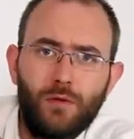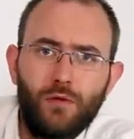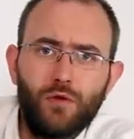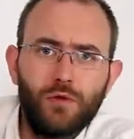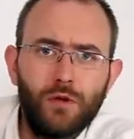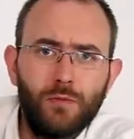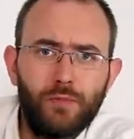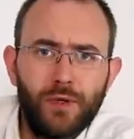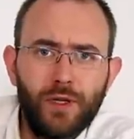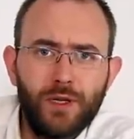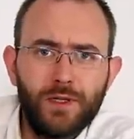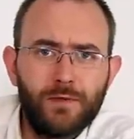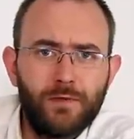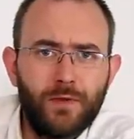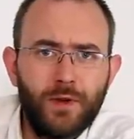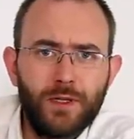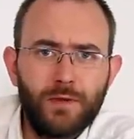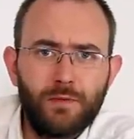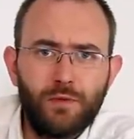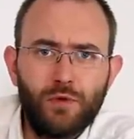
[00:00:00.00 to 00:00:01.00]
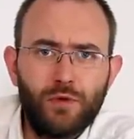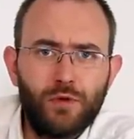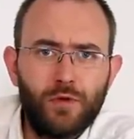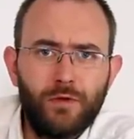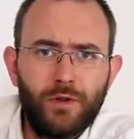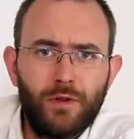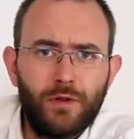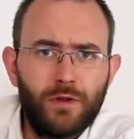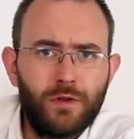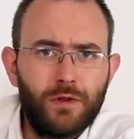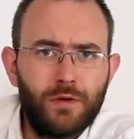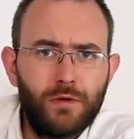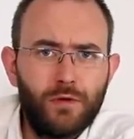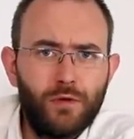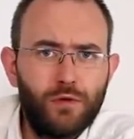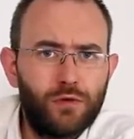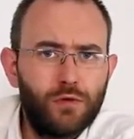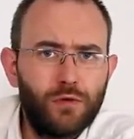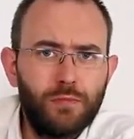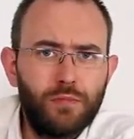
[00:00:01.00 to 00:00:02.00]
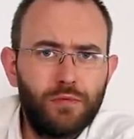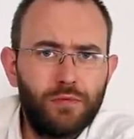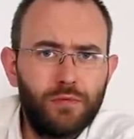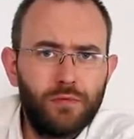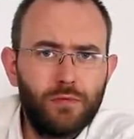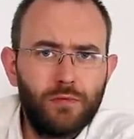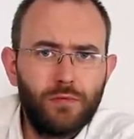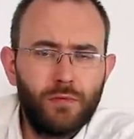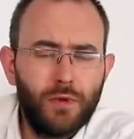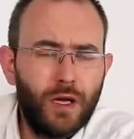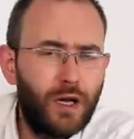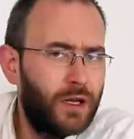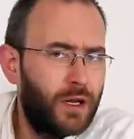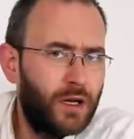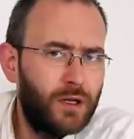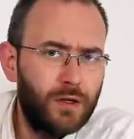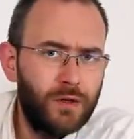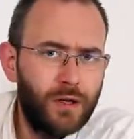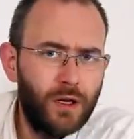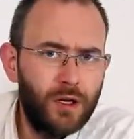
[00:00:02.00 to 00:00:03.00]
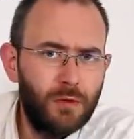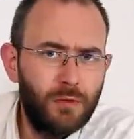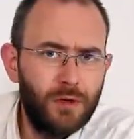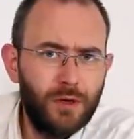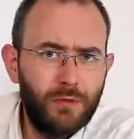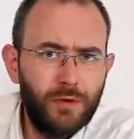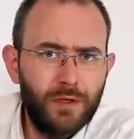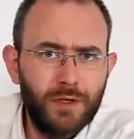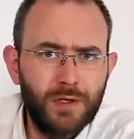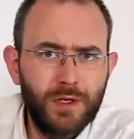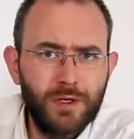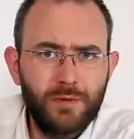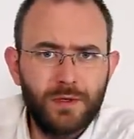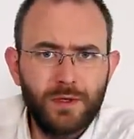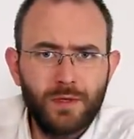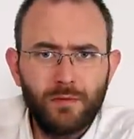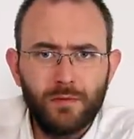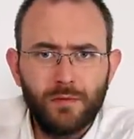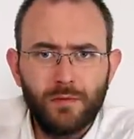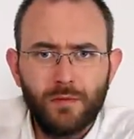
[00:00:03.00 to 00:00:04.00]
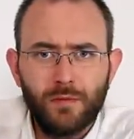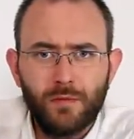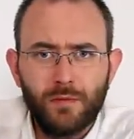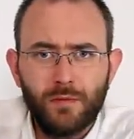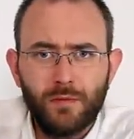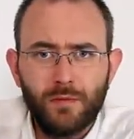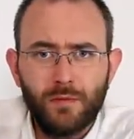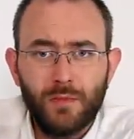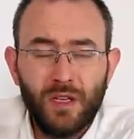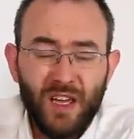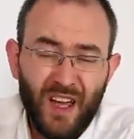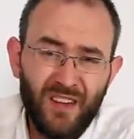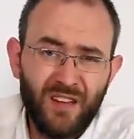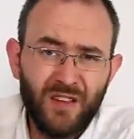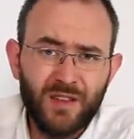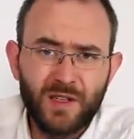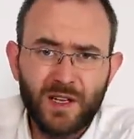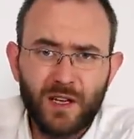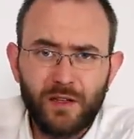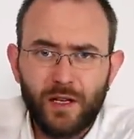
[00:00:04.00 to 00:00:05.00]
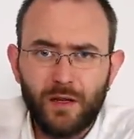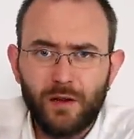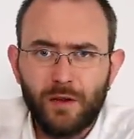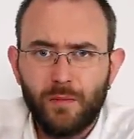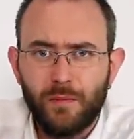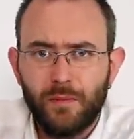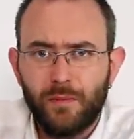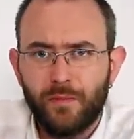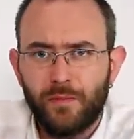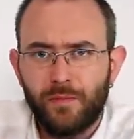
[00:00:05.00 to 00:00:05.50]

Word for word: Google Plus, Facebook, Twitter, YouTube her yerden takip edebilirsiniz bizi. Gidin zaten.